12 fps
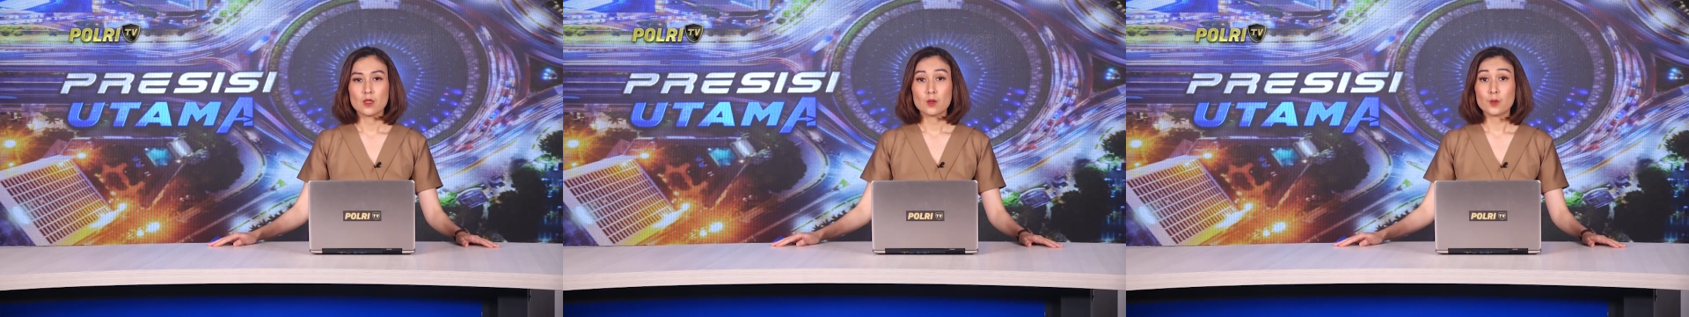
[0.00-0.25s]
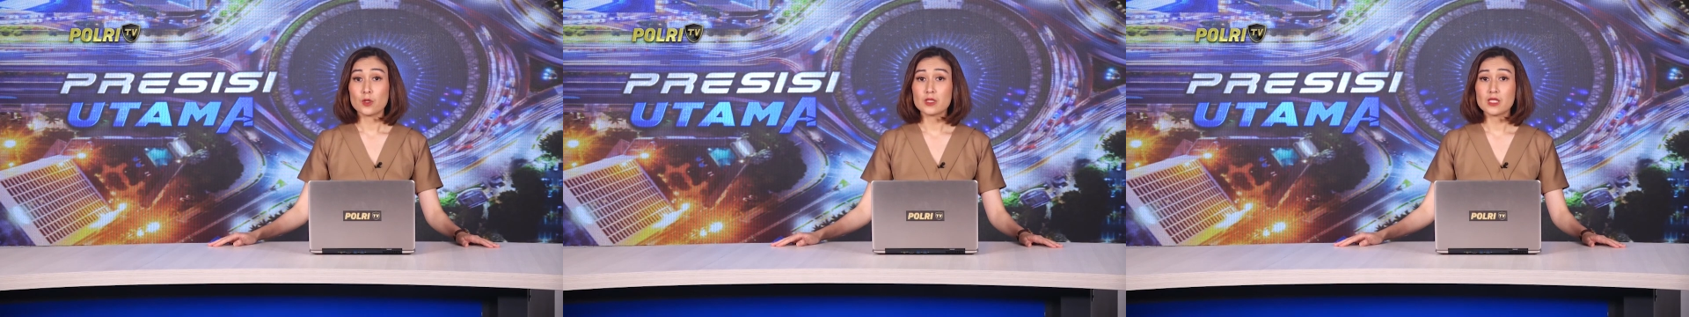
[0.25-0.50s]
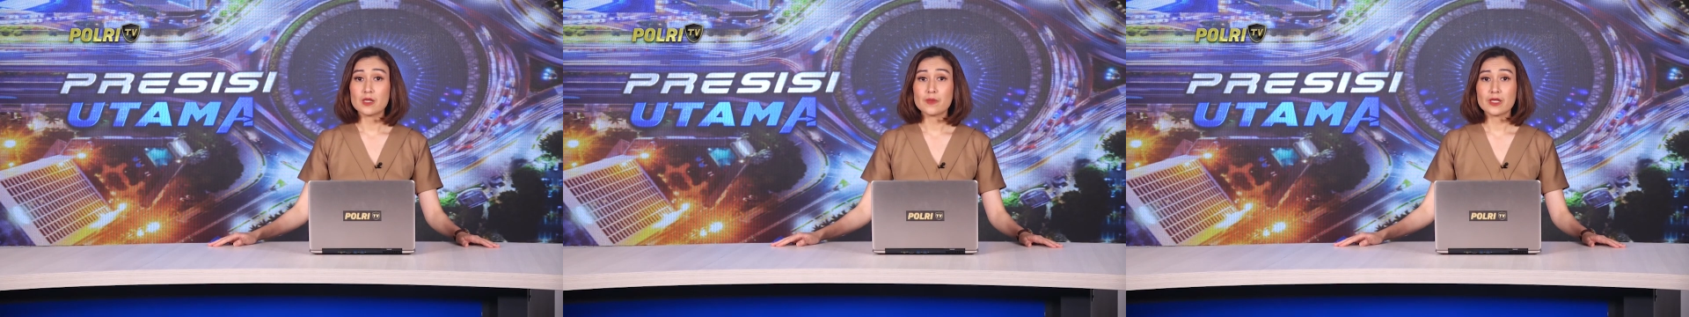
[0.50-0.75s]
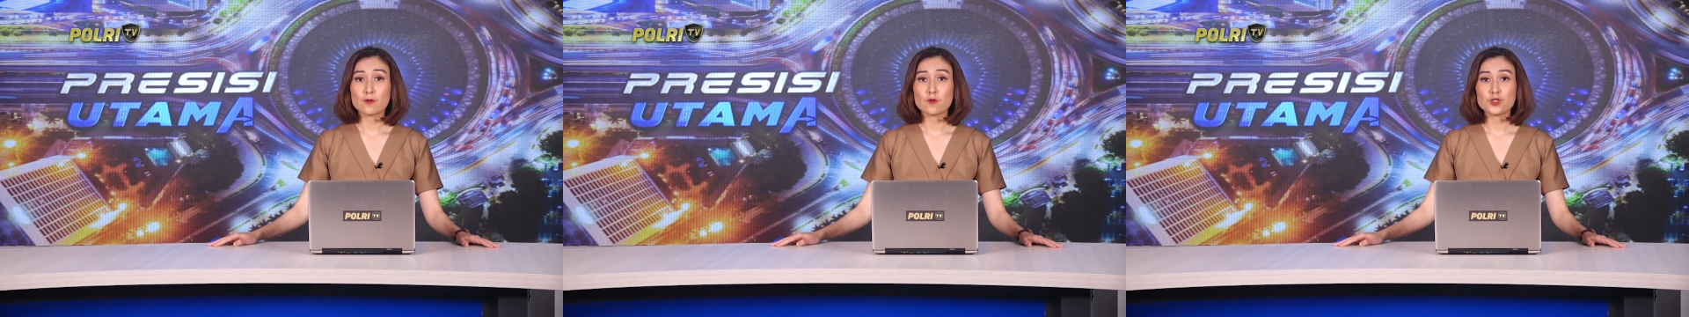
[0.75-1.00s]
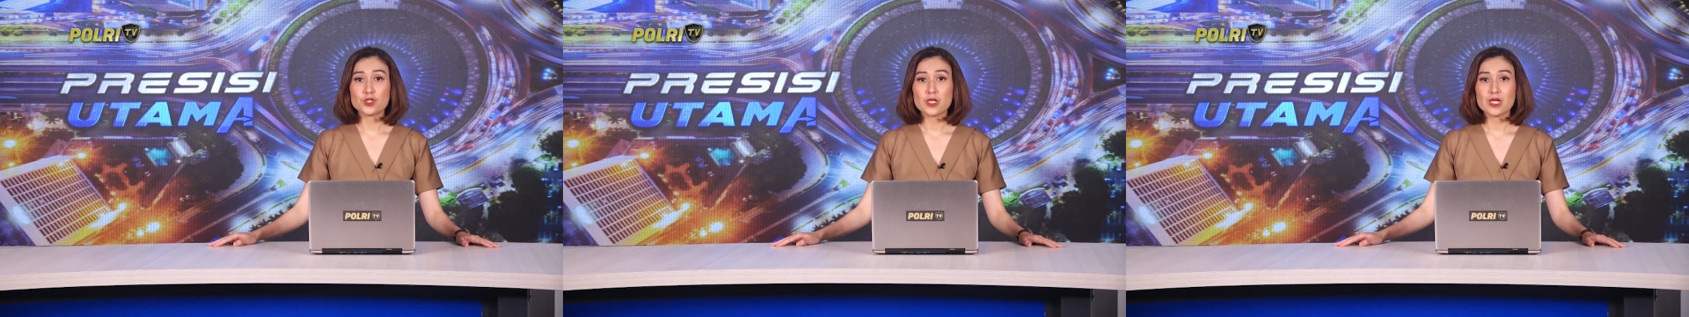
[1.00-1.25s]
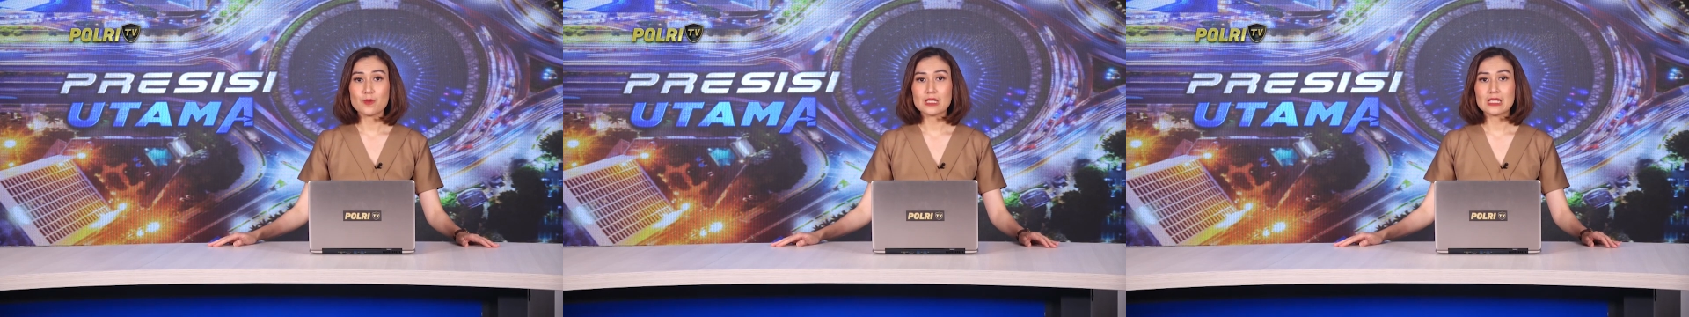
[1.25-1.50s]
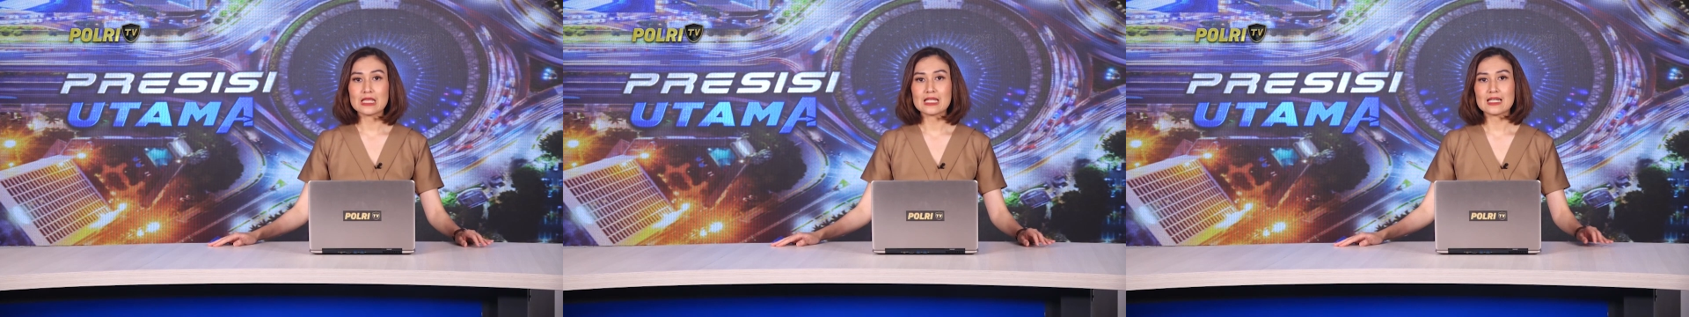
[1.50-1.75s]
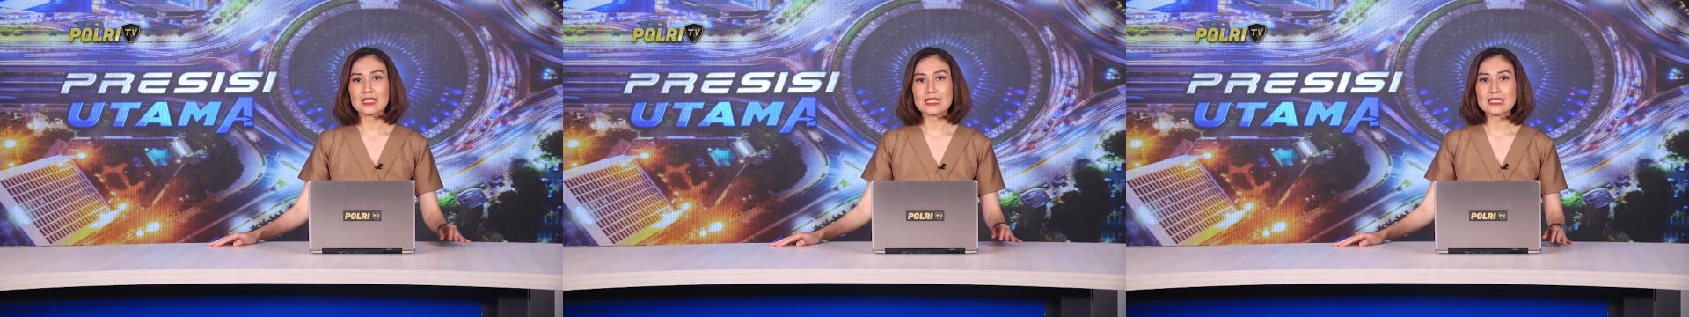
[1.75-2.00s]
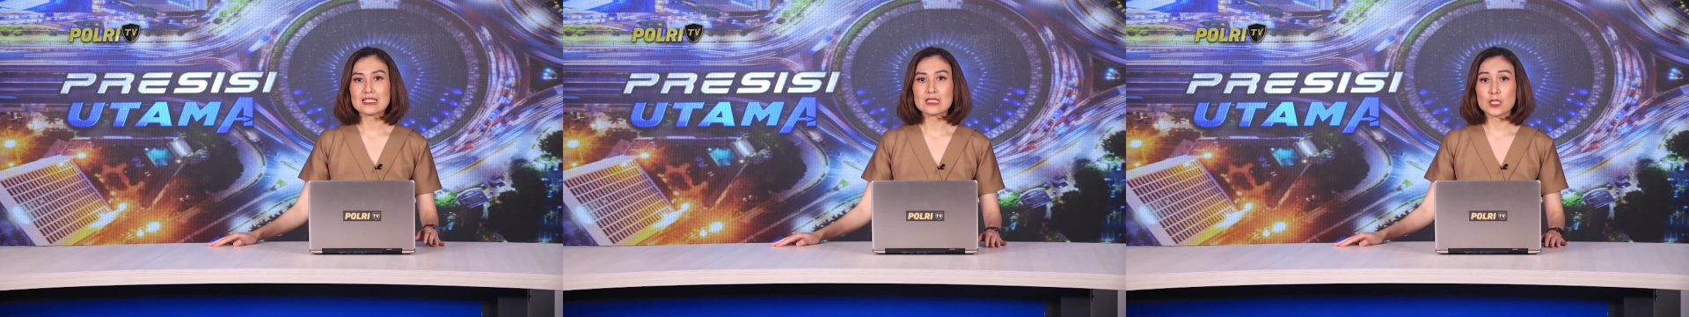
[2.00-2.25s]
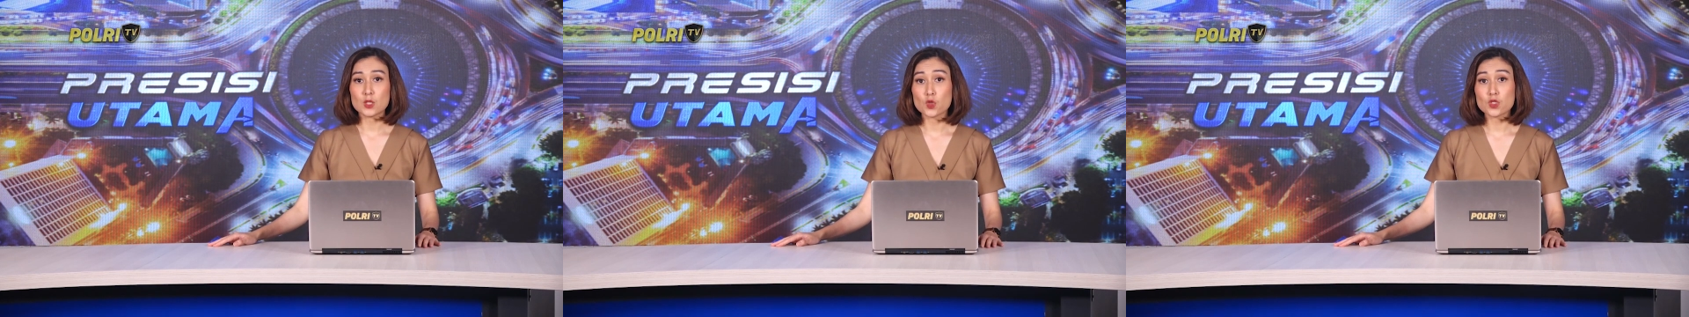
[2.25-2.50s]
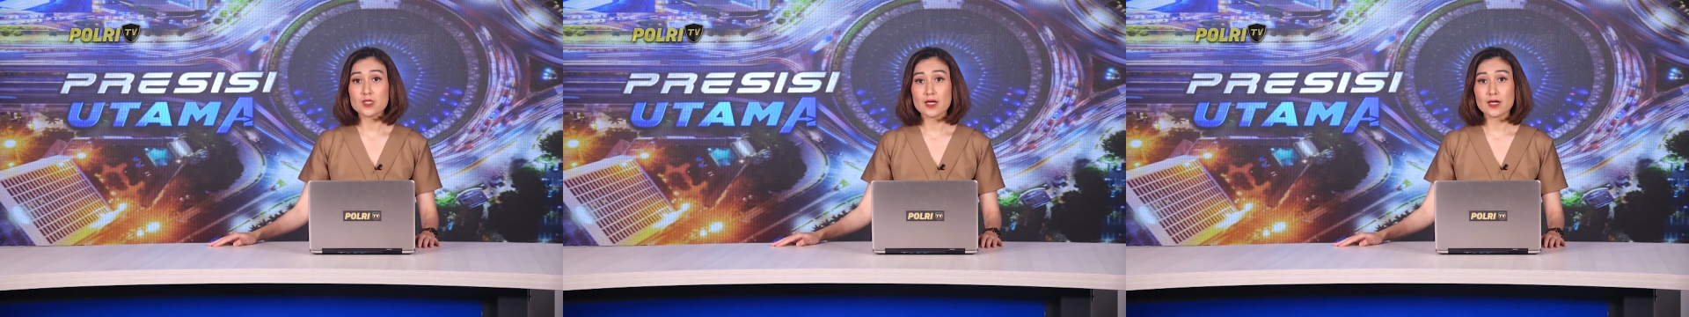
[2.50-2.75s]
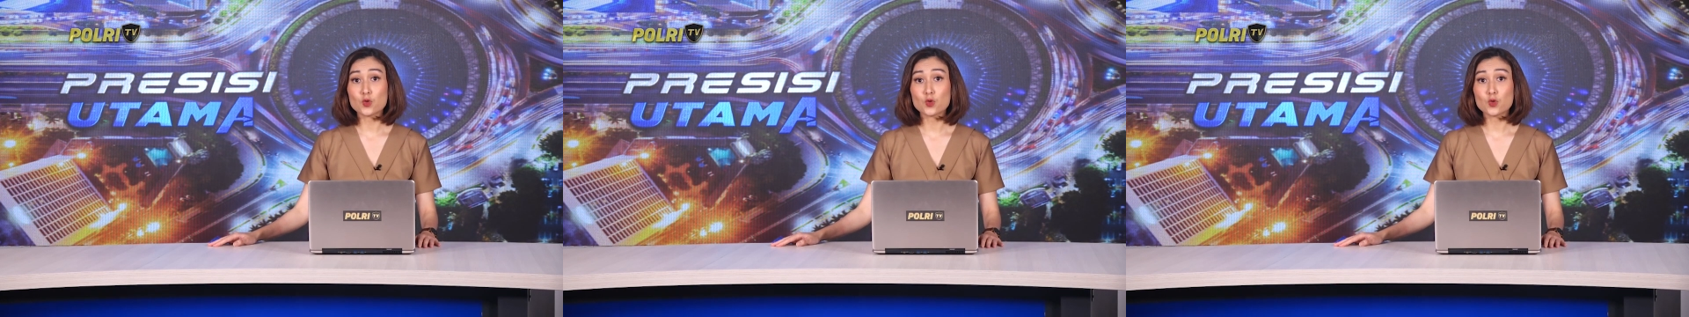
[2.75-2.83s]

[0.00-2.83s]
Polda Metro Jaya menggelar istighosah